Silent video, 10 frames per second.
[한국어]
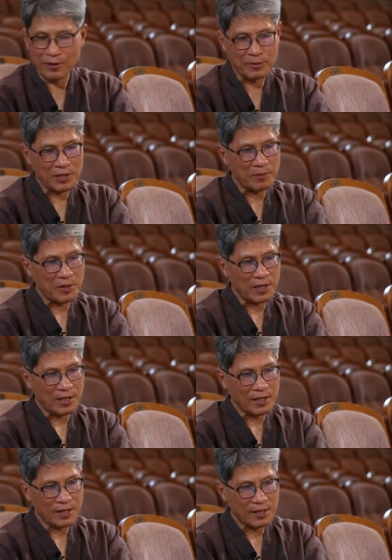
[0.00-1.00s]

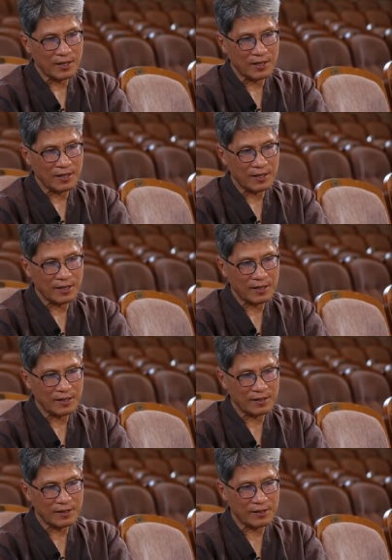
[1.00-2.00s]
어머님이 에, 예,
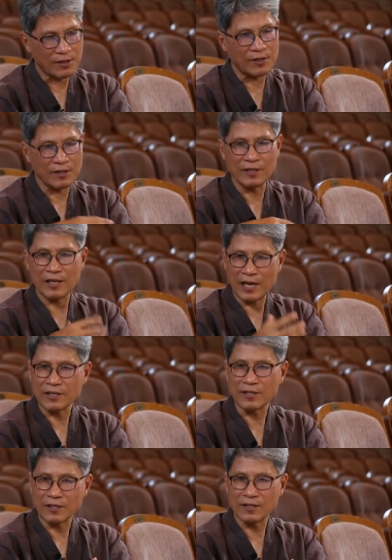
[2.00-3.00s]
저를
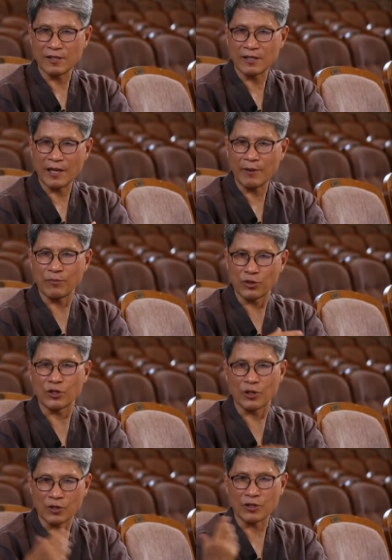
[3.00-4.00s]
잉태하셨을 때부터
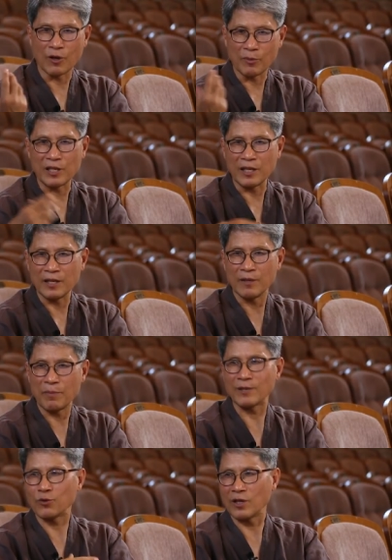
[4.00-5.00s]
저는 이제 어머니
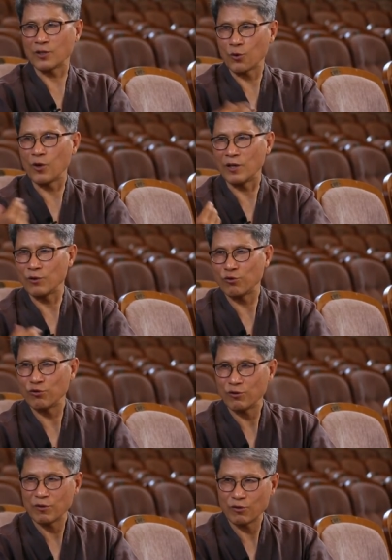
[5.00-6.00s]
뱃속에서 교회를 추,
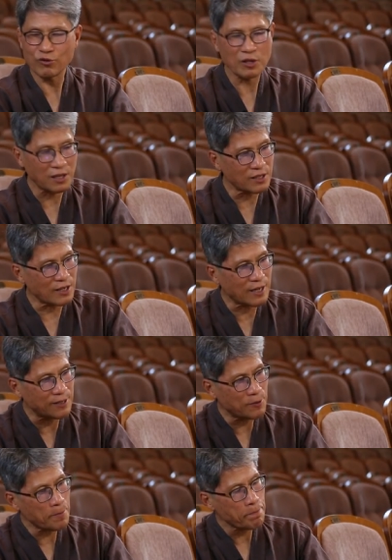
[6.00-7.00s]

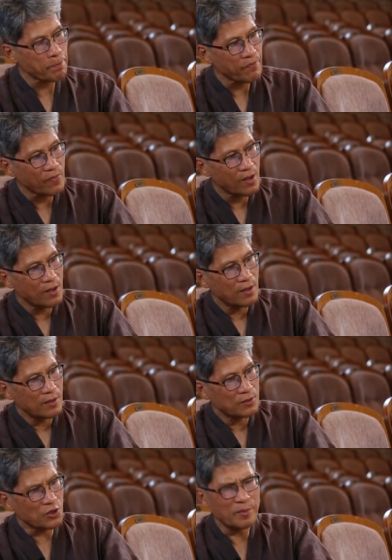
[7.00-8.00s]
출석했으니까요. 네.
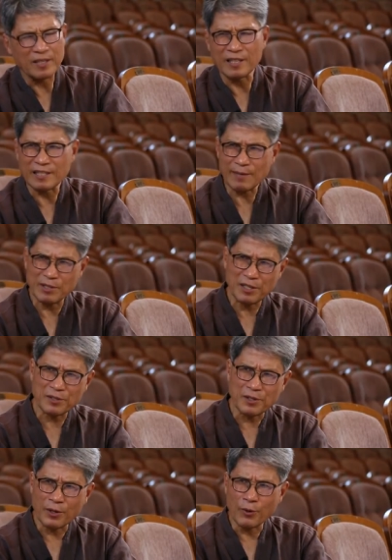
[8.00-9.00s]
처음에 네. 그게 참
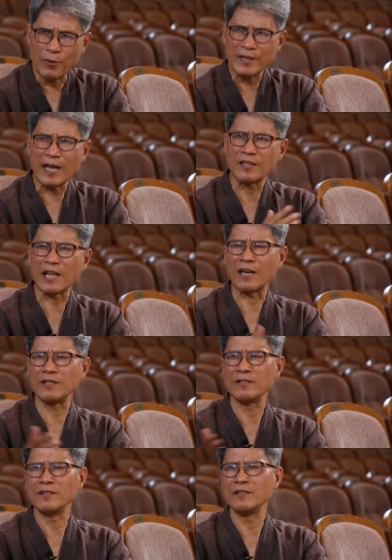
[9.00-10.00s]
싫었어요. 왜 나는
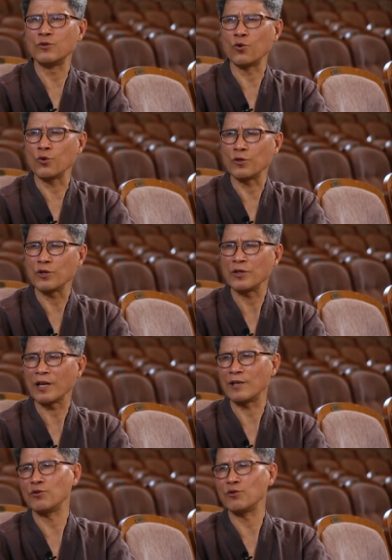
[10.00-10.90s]
다른 종교를 선택할